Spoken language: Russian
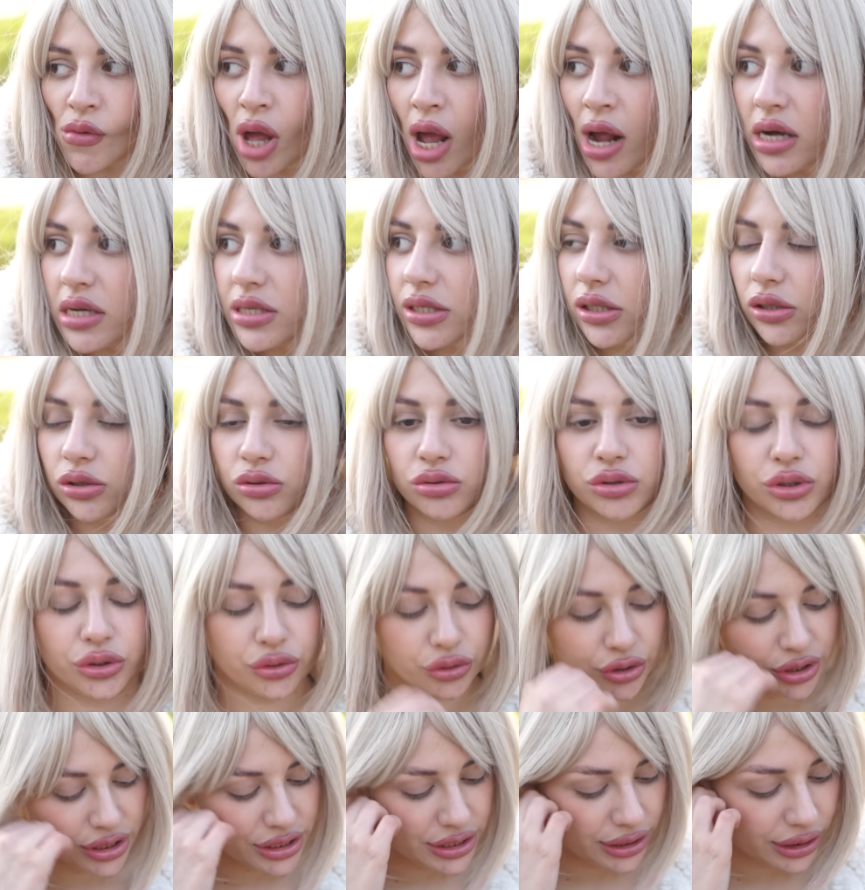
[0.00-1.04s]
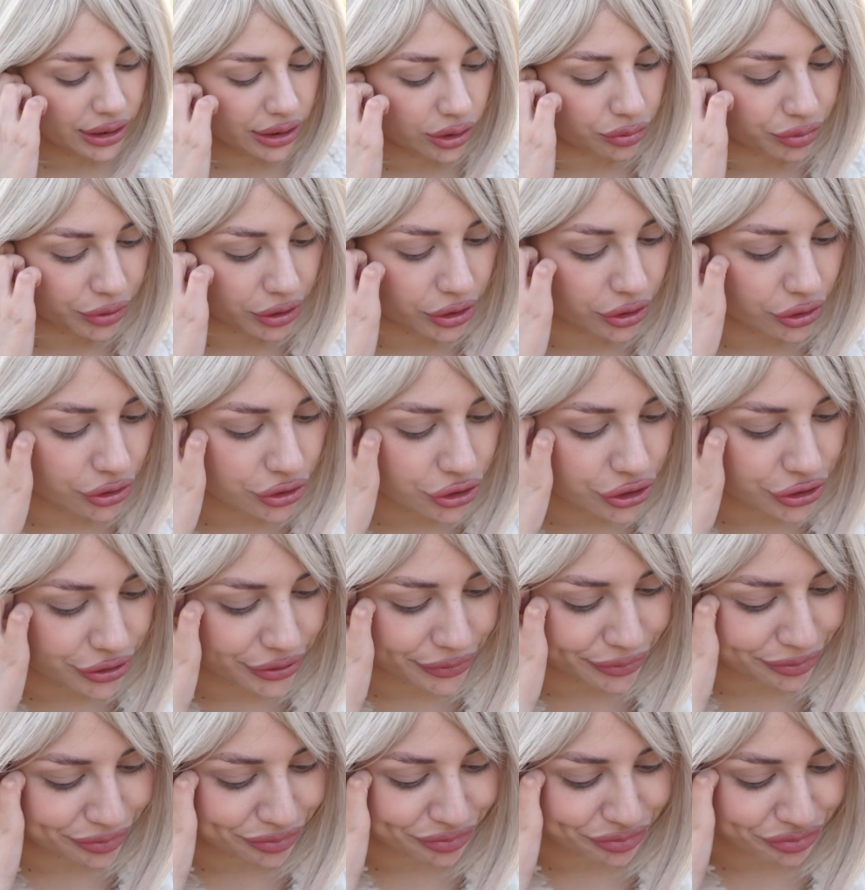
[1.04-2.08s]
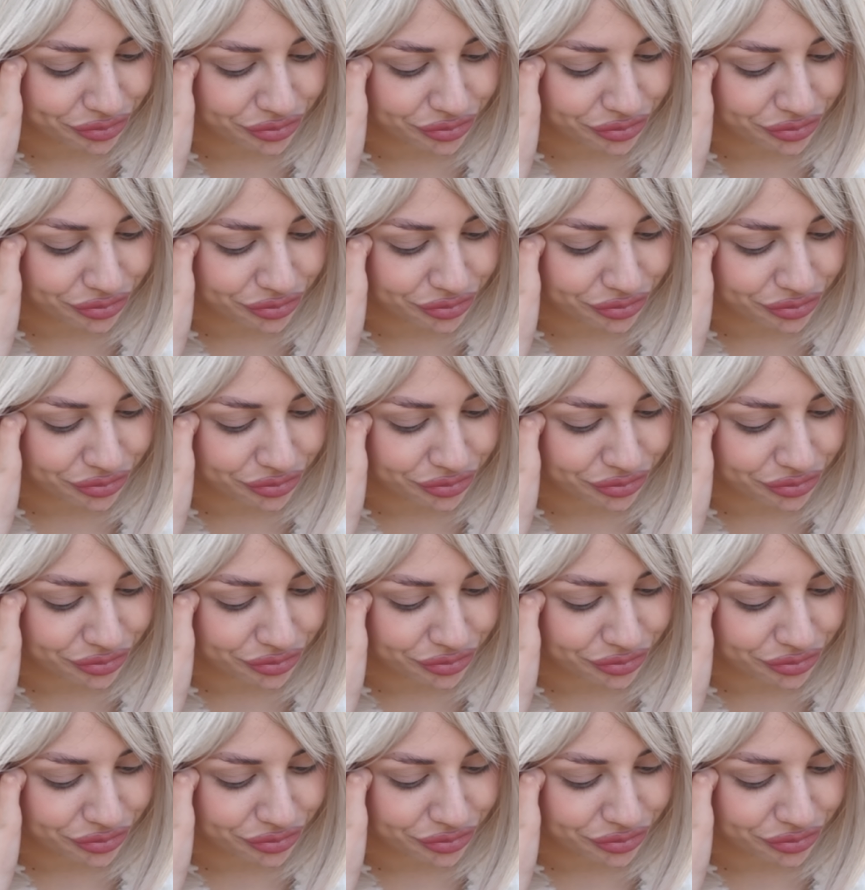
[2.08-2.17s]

то... Блин, тут такое дело, у меня, короче,